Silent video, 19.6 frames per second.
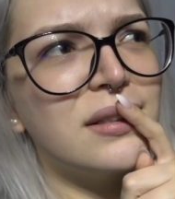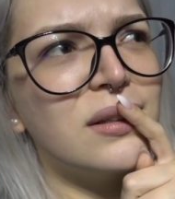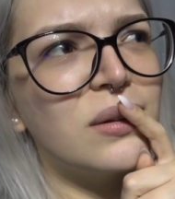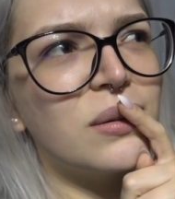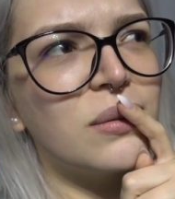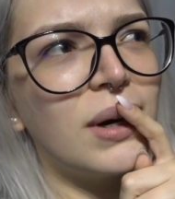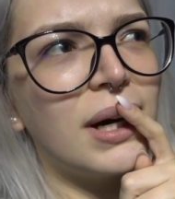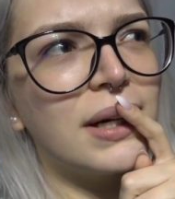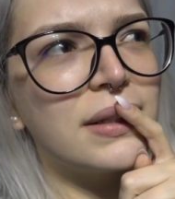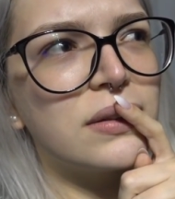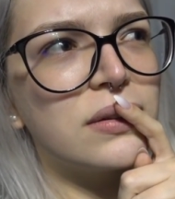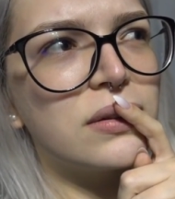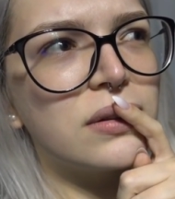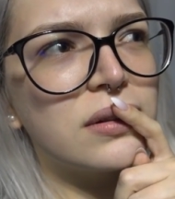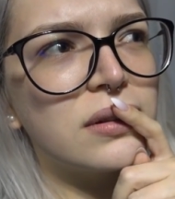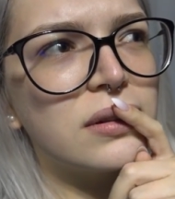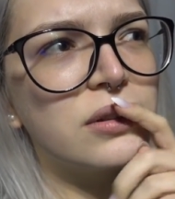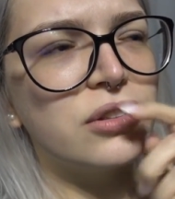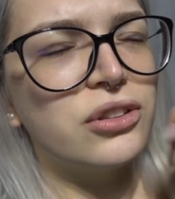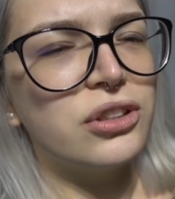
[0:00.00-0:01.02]
Sono
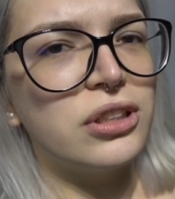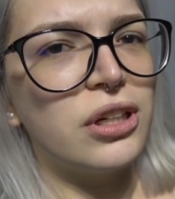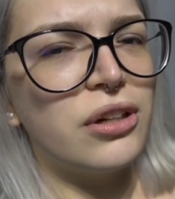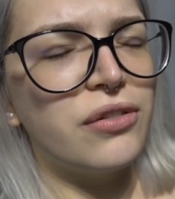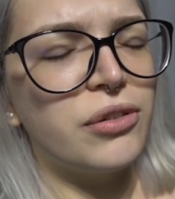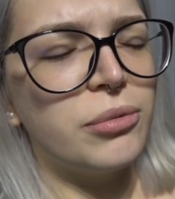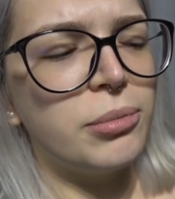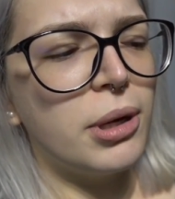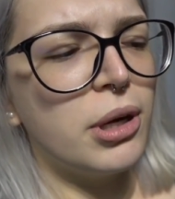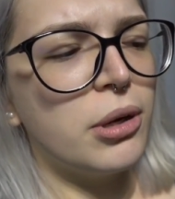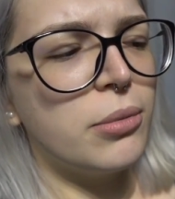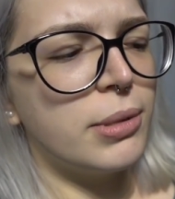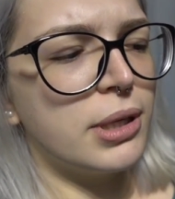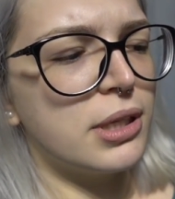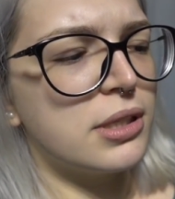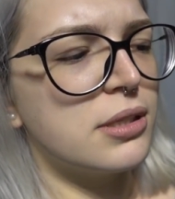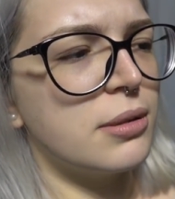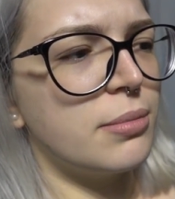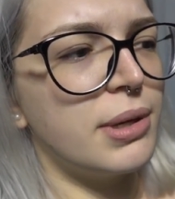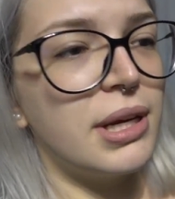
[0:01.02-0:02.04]
4, gennaio, febbraio,
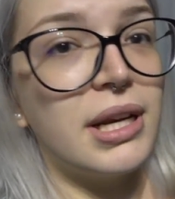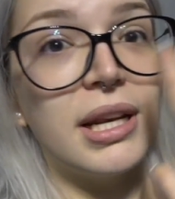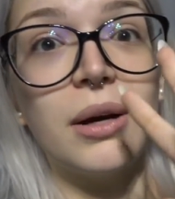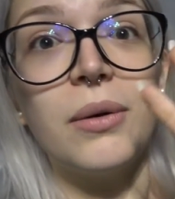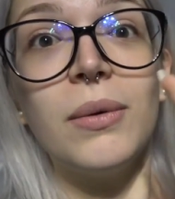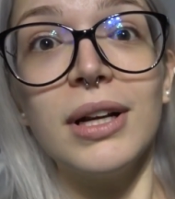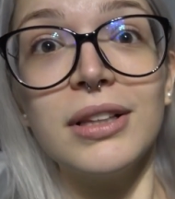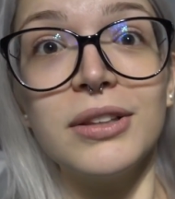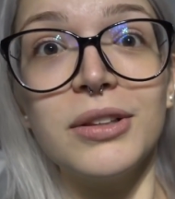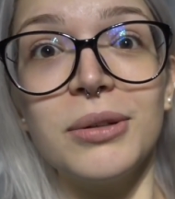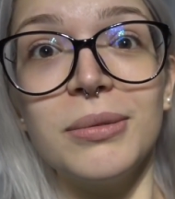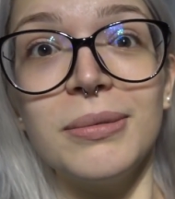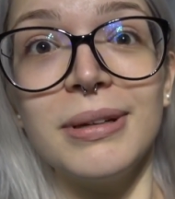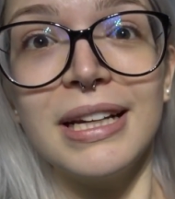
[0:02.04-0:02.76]
marzo, aprile, 4